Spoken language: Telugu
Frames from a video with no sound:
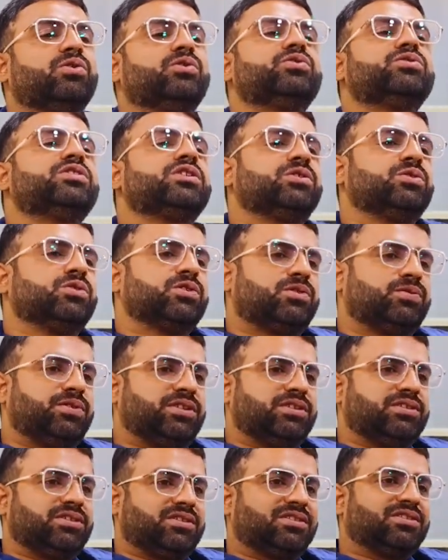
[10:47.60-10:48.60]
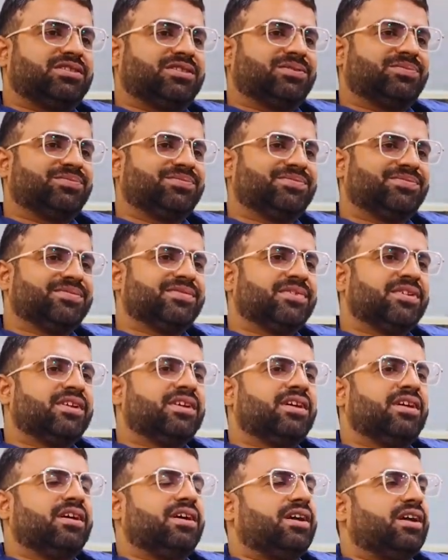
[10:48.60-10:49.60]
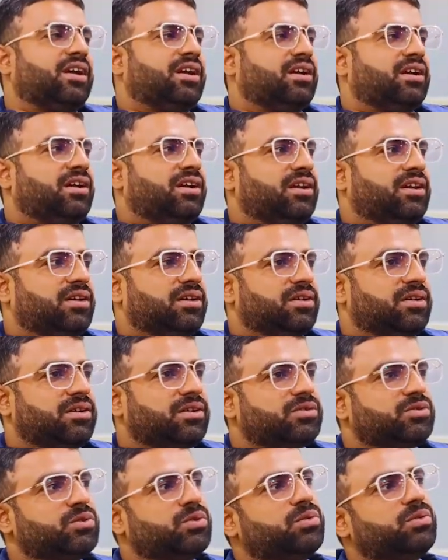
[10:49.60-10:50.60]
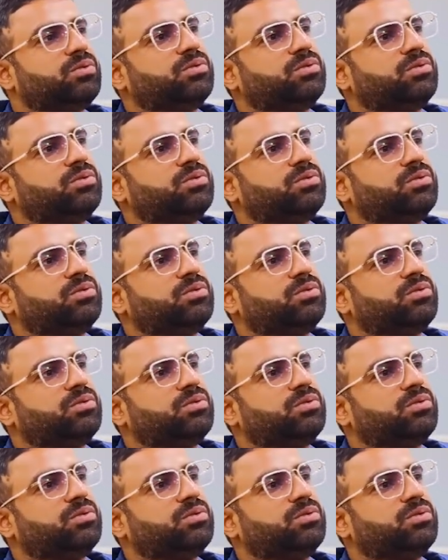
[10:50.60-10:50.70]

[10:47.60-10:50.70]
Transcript: మాకు ఫిఫ్టీన్ డేస్కి ఒకసారి వన్ మంత్కి ఒకసారి రివ్యూ ఉంటుంది